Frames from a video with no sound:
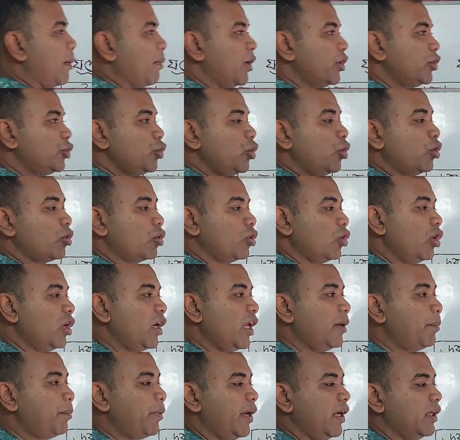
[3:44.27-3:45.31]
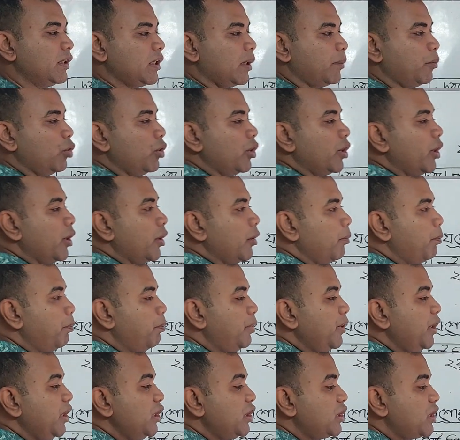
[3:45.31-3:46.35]
আমরা যোগ করলেই পেয়ে যাব
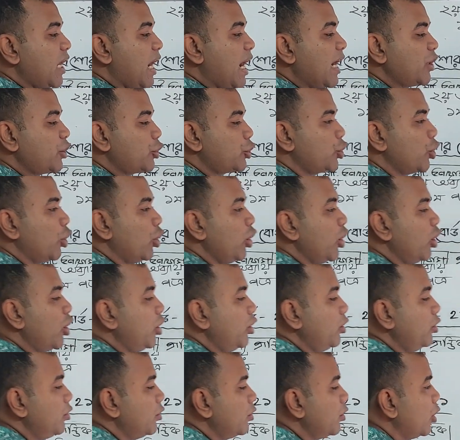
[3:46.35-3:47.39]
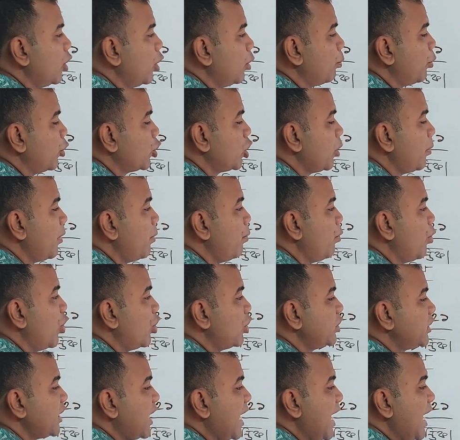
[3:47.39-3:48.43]
বিশ আর ষোলো প্রথমে মোট
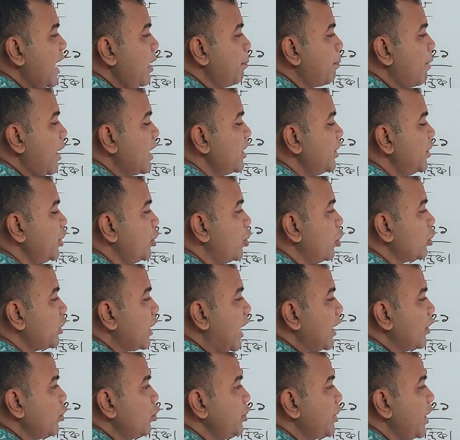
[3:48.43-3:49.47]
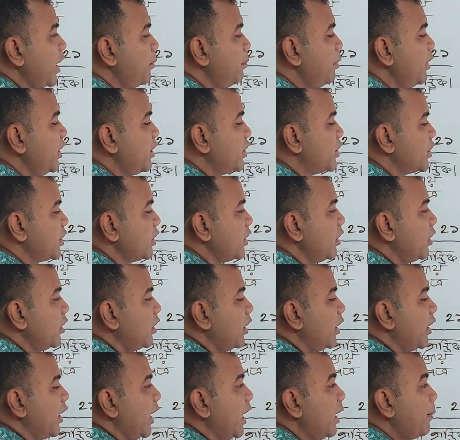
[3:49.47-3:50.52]
যা প্রান্তিকতা দুইটাই বিশ
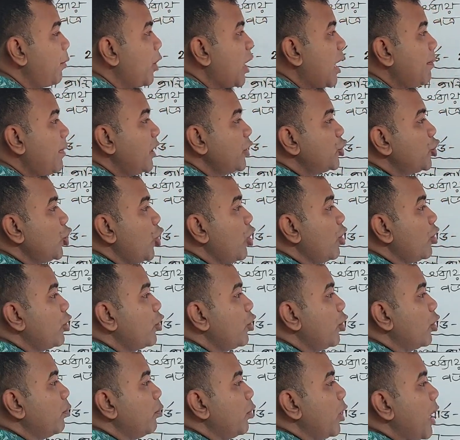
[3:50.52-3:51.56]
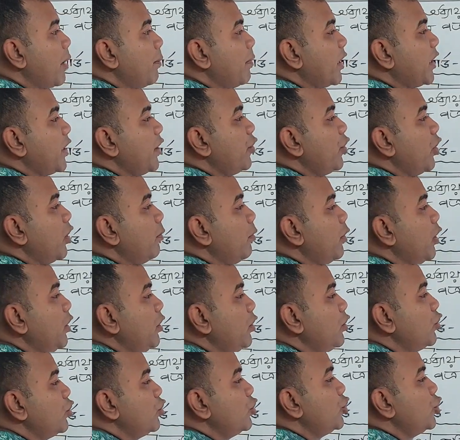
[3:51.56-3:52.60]
এরপর আমরা যোগ করব আমরা কি করব
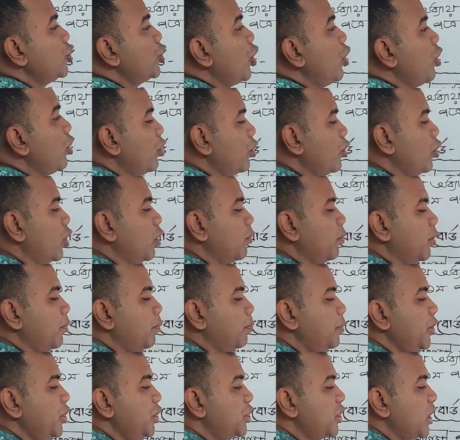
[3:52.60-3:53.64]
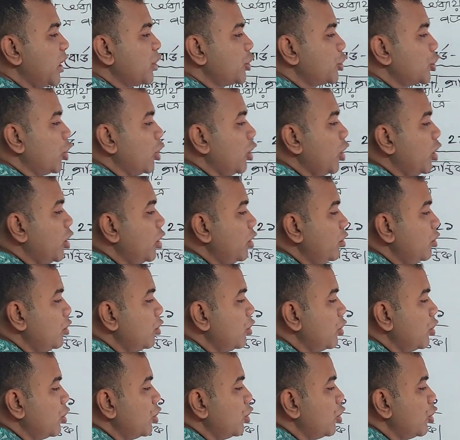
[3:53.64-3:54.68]
যোগ করব বিশ আর ষোলো
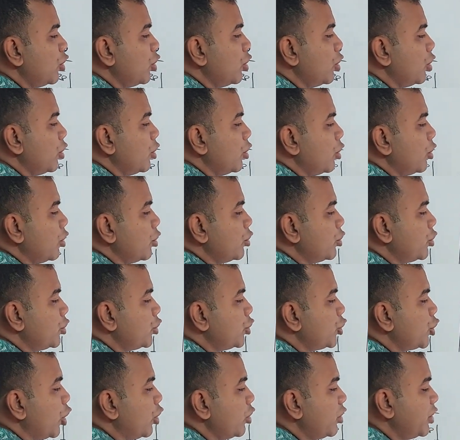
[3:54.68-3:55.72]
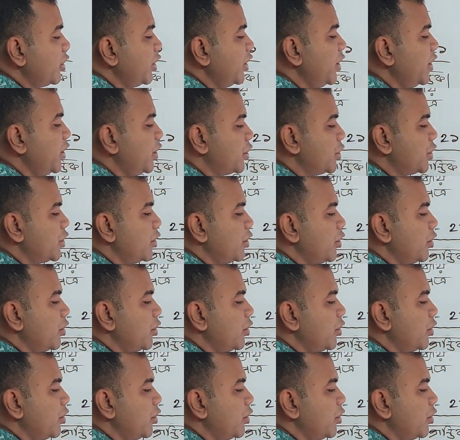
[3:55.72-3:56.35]
ছত্রিশ